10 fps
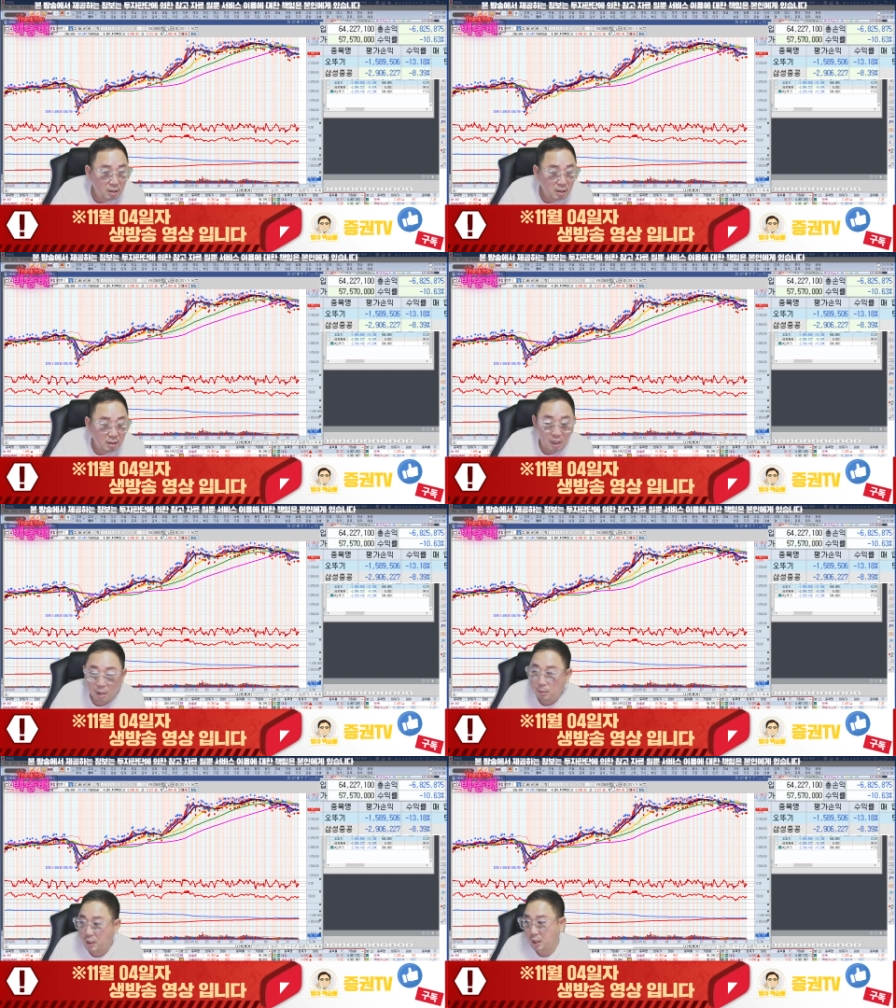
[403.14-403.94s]
내가
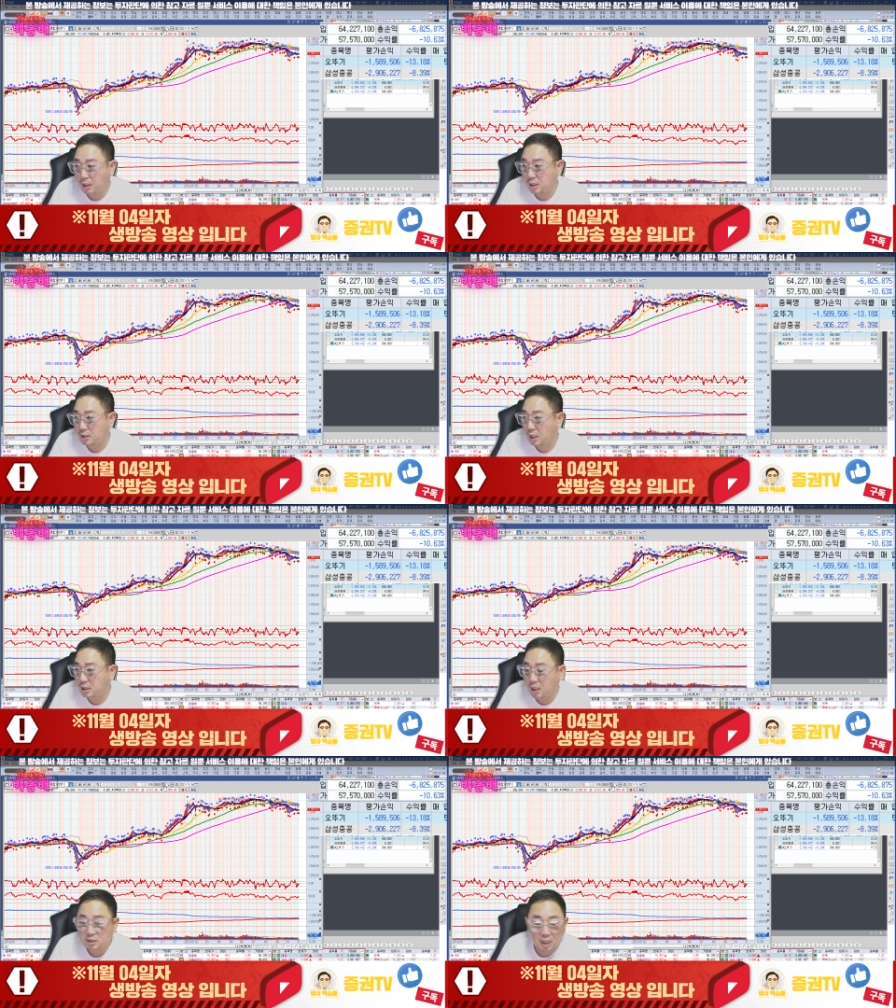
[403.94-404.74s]
말하는 게
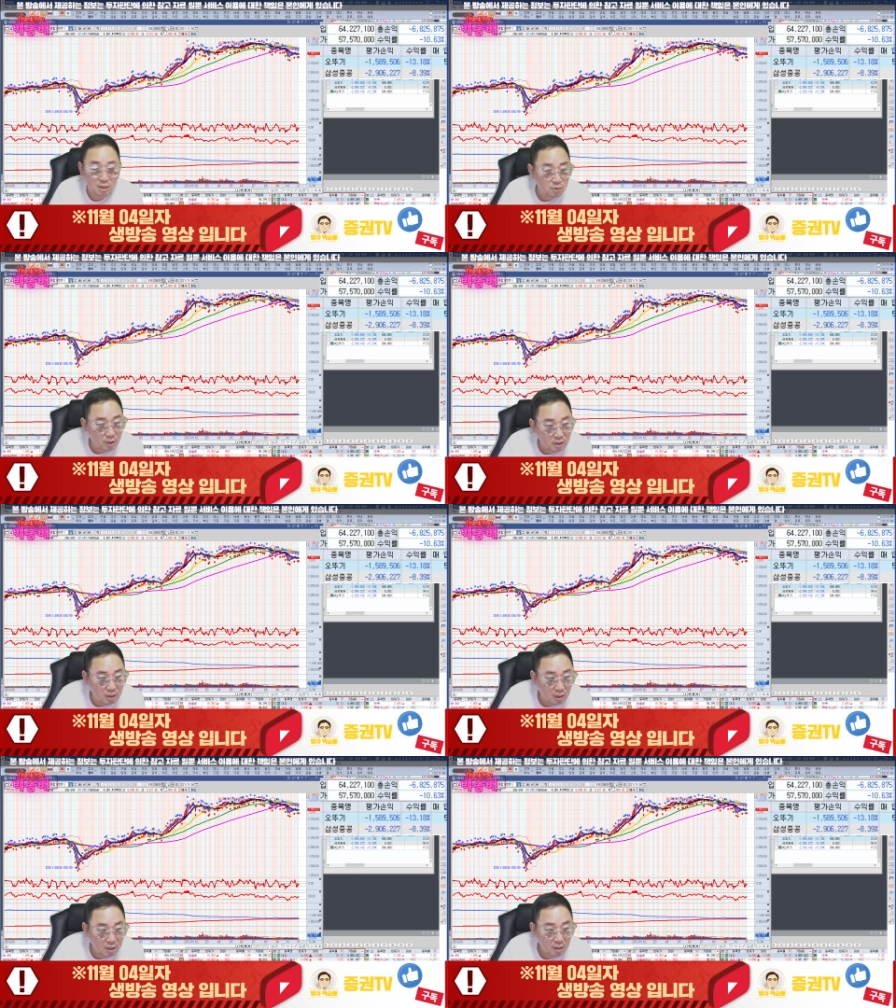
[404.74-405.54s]
타당하지 않을 것 같다.